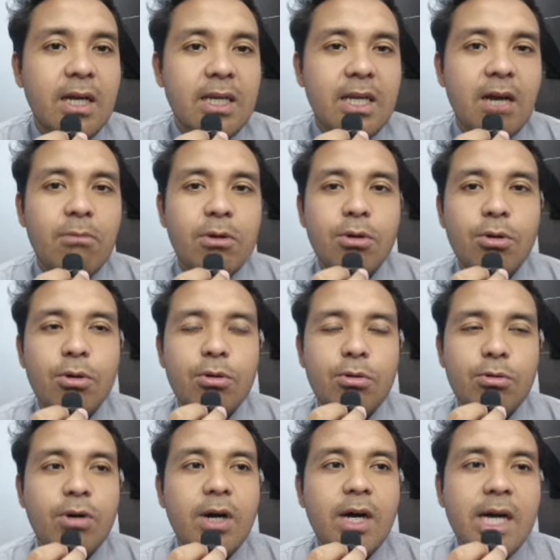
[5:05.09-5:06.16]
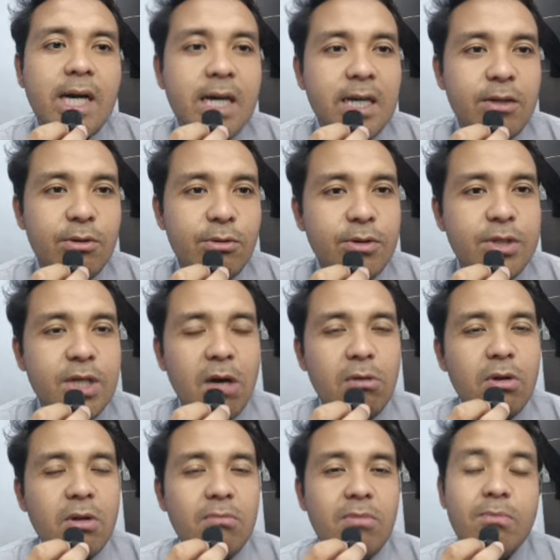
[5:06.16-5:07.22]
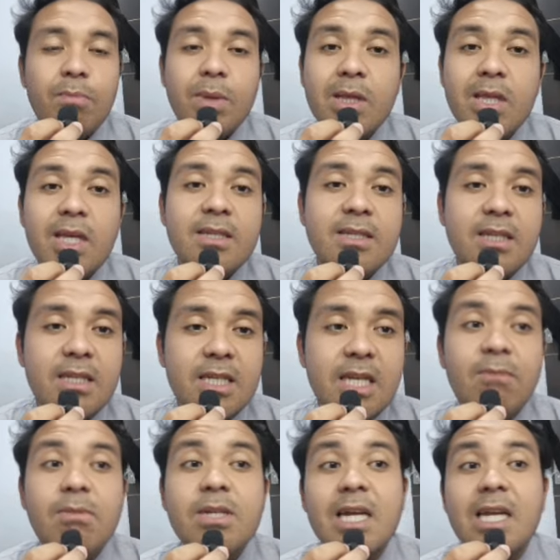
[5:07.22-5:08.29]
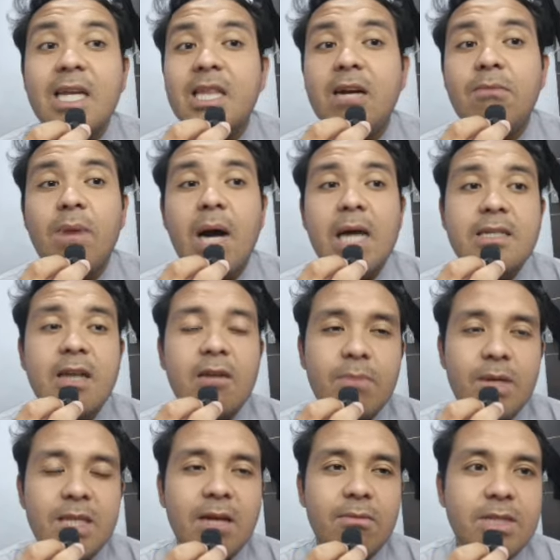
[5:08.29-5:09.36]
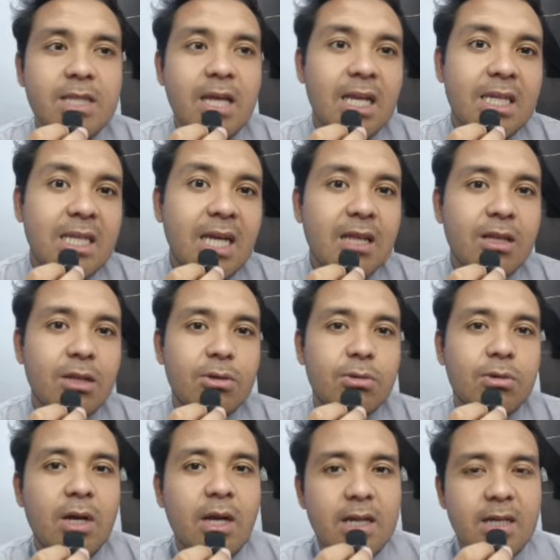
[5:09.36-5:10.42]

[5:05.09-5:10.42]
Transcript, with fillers: yang menurut gua itu jauh lebih penting sih jadi bisa kita bahas dan kita bisa lihat gitu